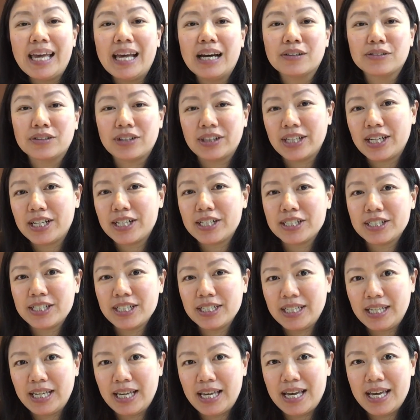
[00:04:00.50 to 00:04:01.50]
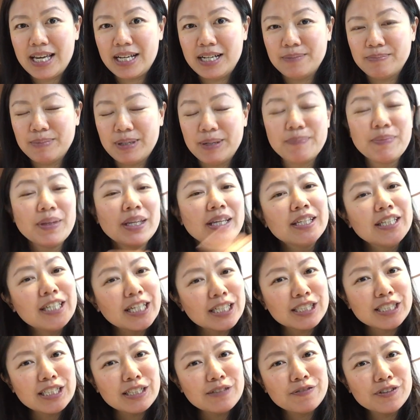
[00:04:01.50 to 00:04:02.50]
é Outliers Academy, e
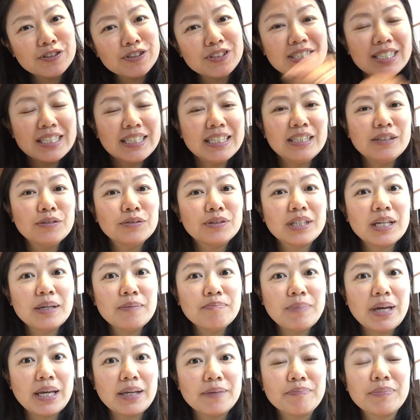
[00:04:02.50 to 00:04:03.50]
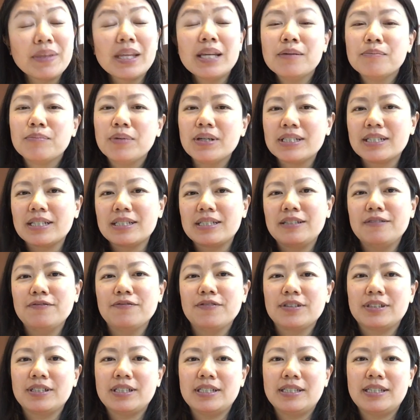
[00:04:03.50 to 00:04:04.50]
ative o sininho também, pois assim
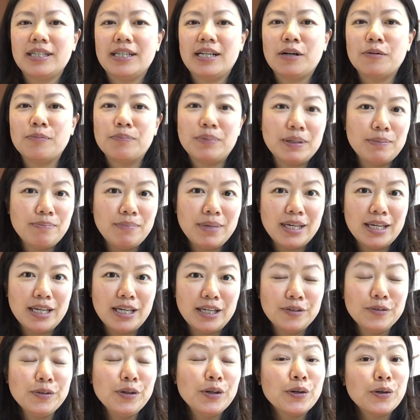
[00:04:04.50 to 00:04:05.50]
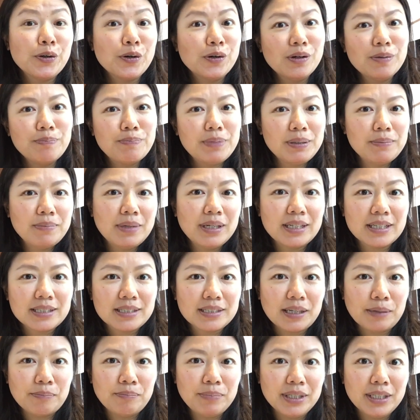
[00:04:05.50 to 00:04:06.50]
você será o primeiro ou a primeira a
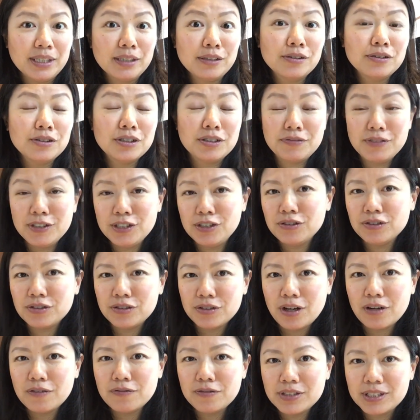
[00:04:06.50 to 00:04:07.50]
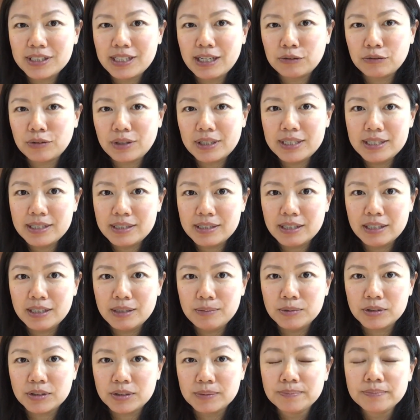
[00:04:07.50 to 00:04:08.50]
saber dos vídeos novos que
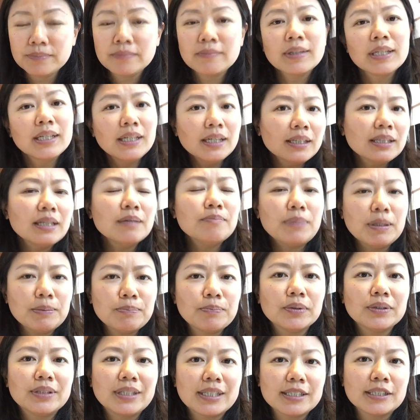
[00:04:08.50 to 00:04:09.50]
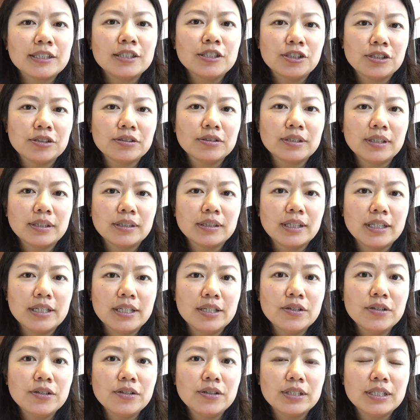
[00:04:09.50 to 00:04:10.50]
atualizamos. E também poderá assistir os
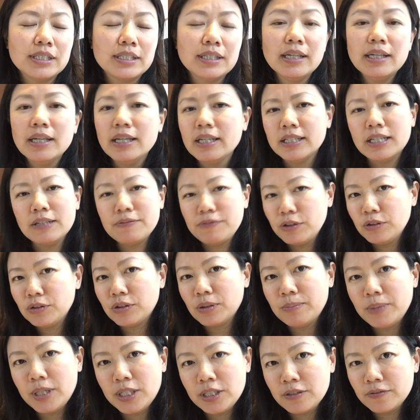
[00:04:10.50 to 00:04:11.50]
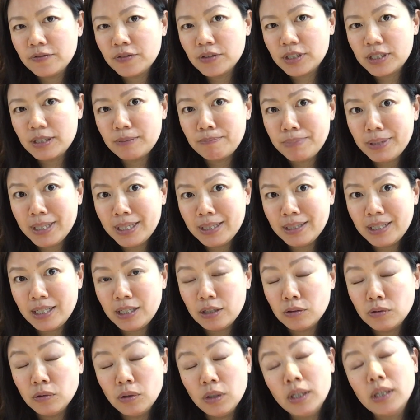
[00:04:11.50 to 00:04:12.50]
anteriores que eventualmente você
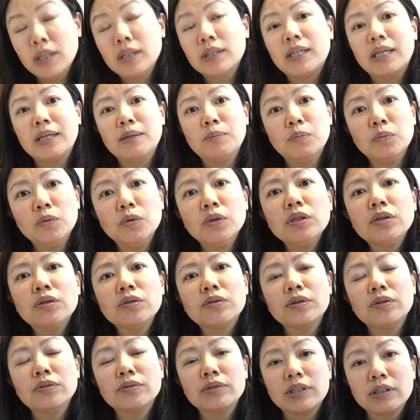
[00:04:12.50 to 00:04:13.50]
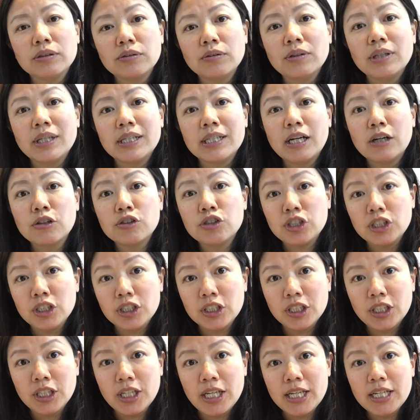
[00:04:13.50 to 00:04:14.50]
perdeu. Tem muito conteúdo legal de
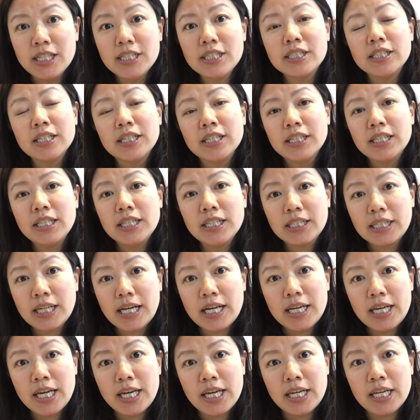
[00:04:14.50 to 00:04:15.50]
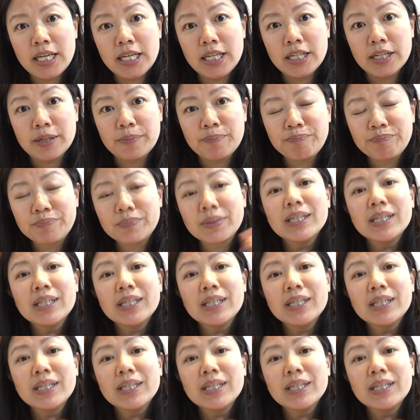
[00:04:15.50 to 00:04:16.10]
inglês e carreira.